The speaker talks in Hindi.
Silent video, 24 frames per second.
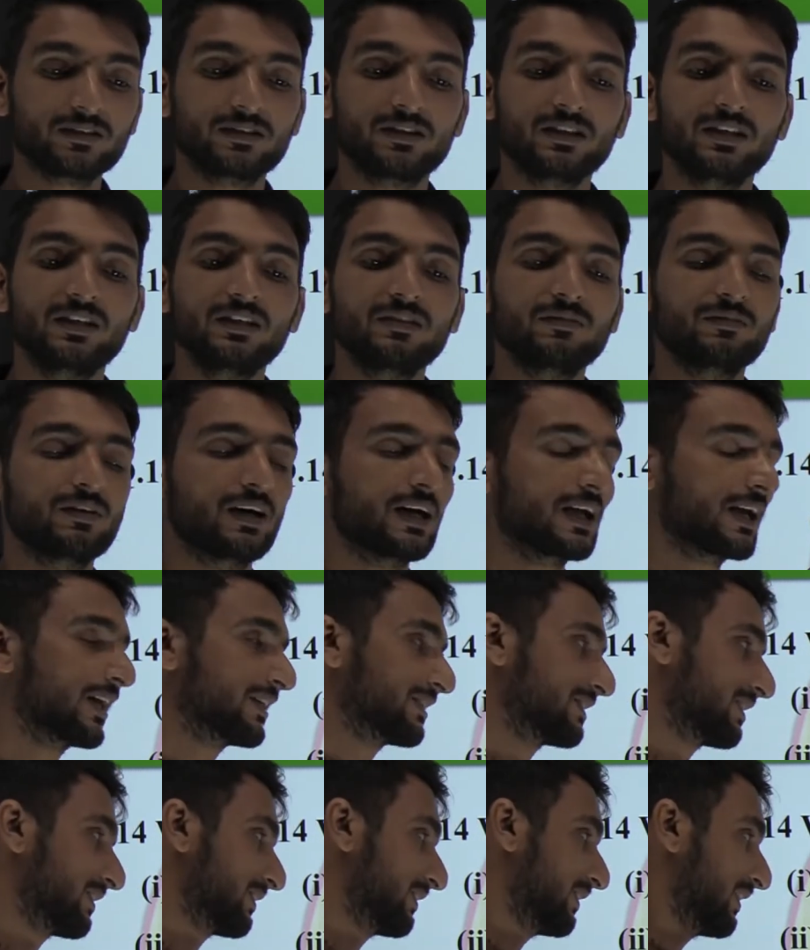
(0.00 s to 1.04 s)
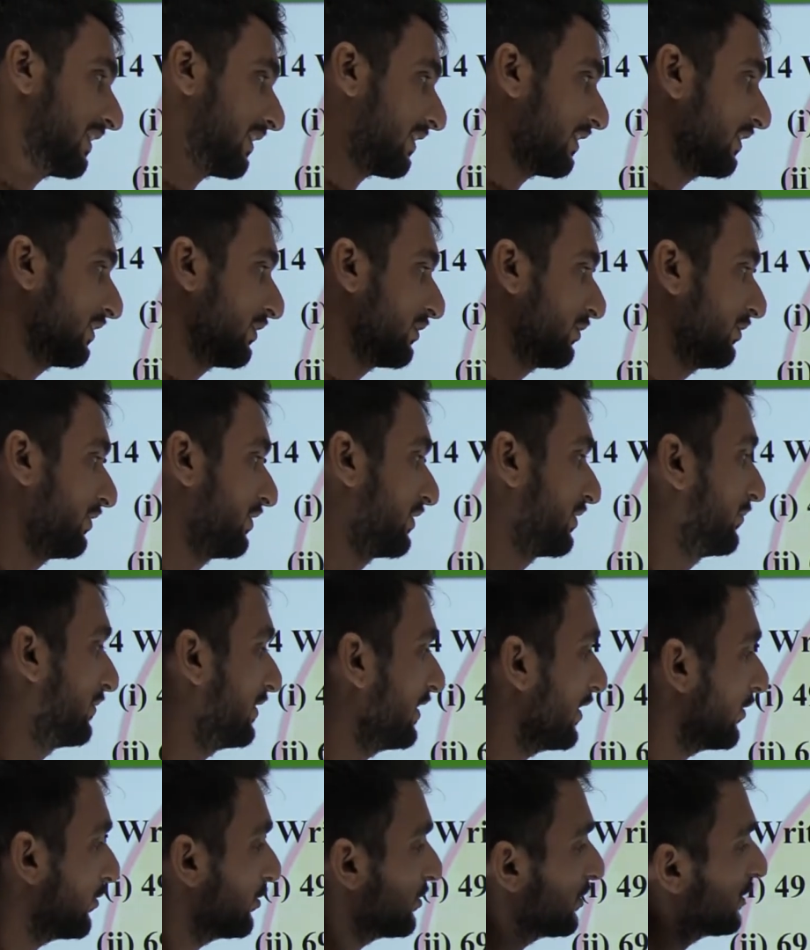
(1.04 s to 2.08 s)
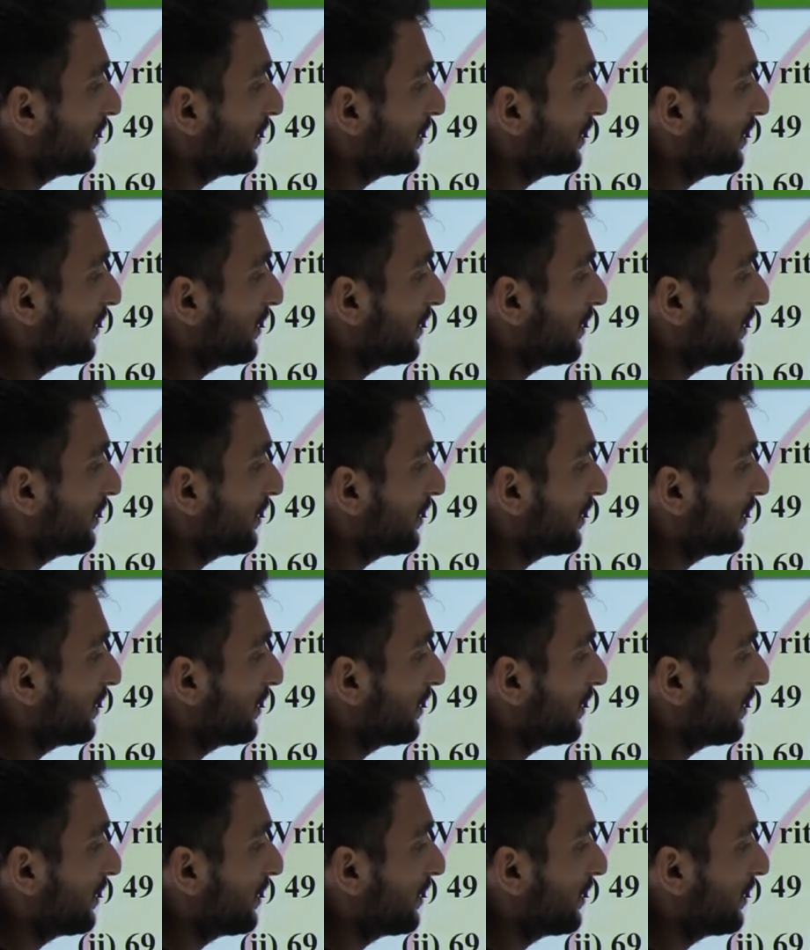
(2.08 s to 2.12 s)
तीन बार आ सकता है कंटिन्यूटी में देखो